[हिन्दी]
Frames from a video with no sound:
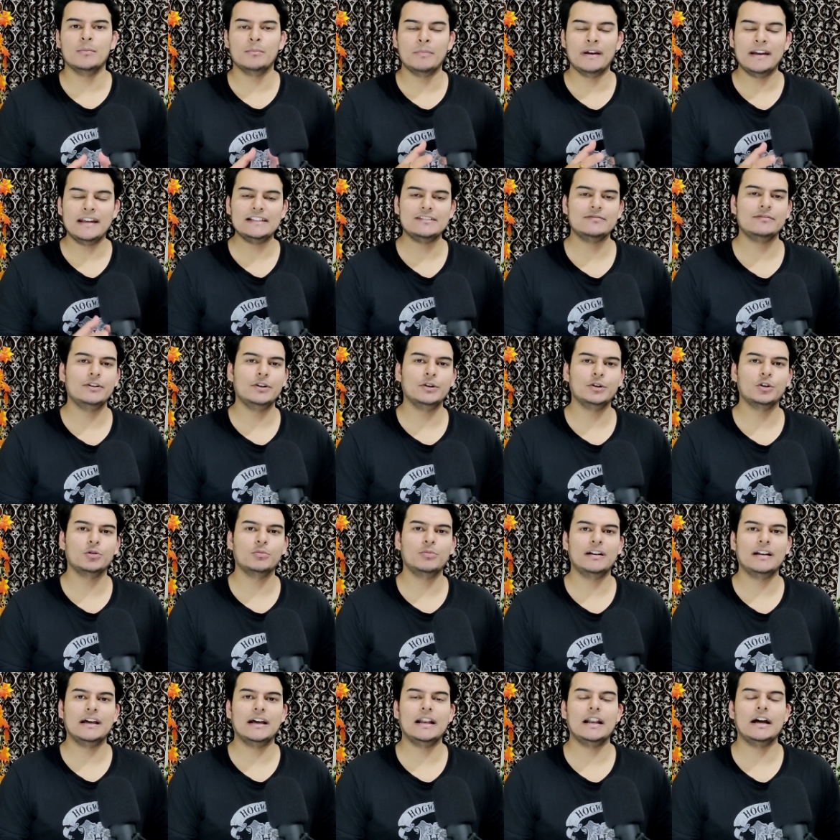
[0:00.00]
मैं इस वीडियो को
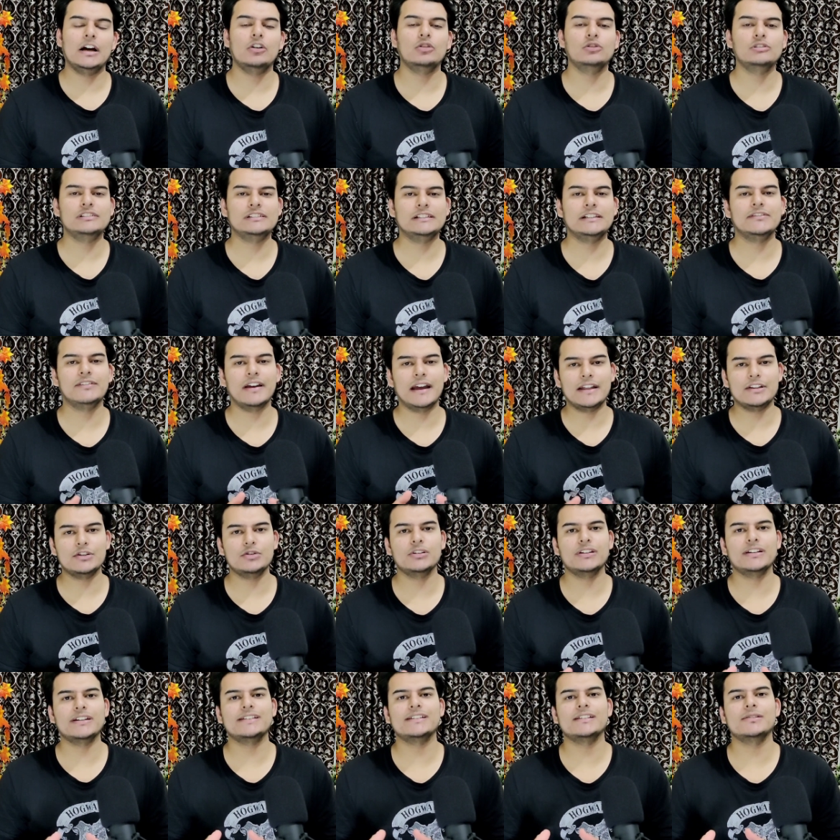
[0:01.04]
बना रहा हूँ सिर्फ
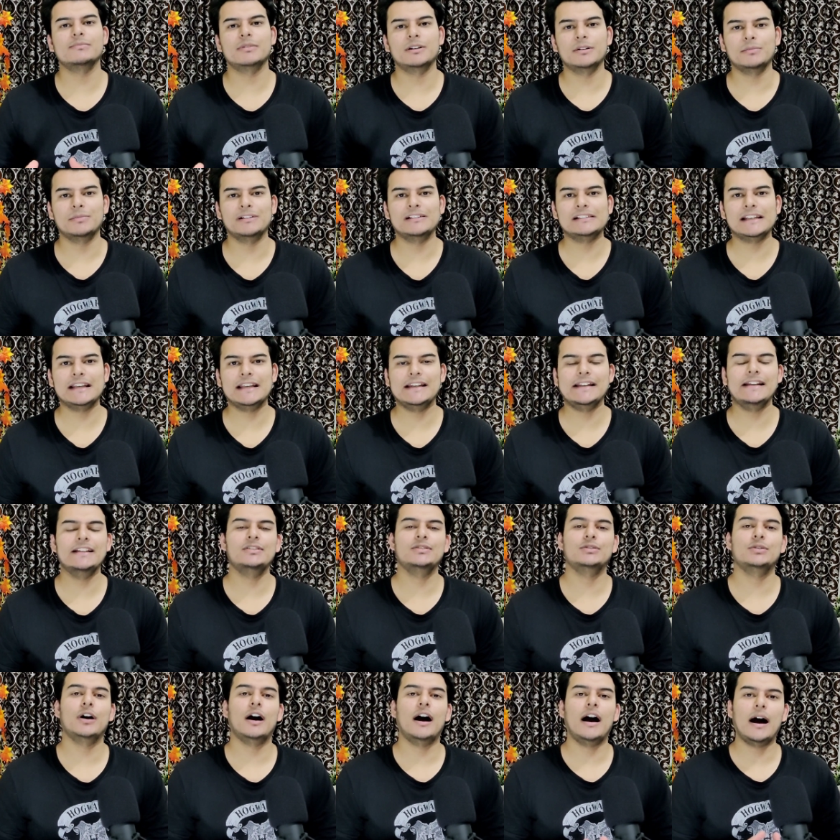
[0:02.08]
एजुकेशनल पर्पज़ के लिए
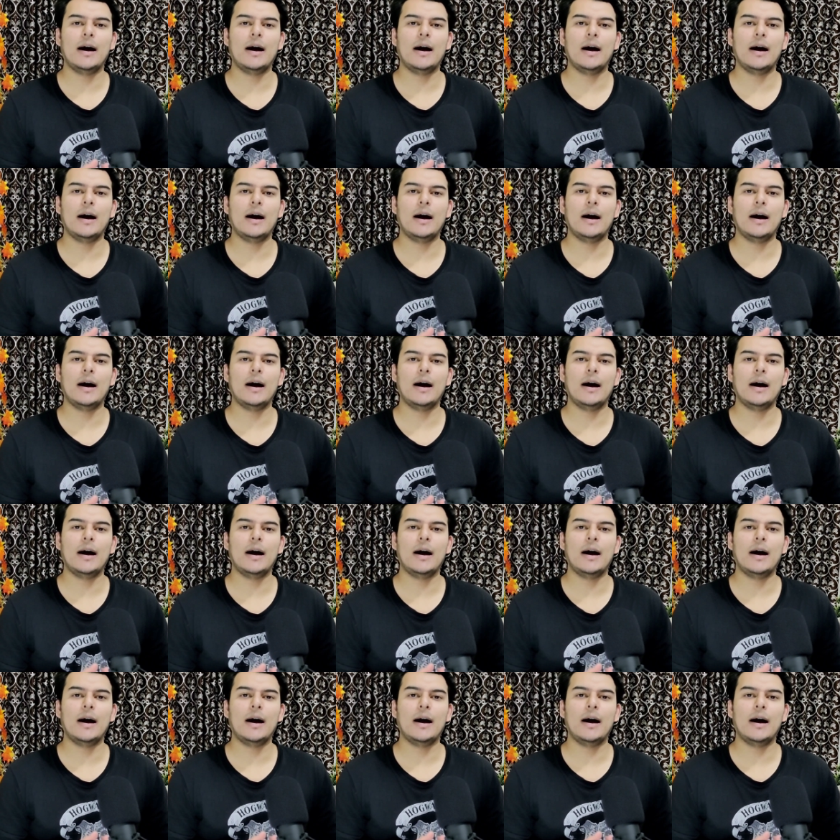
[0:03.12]
सो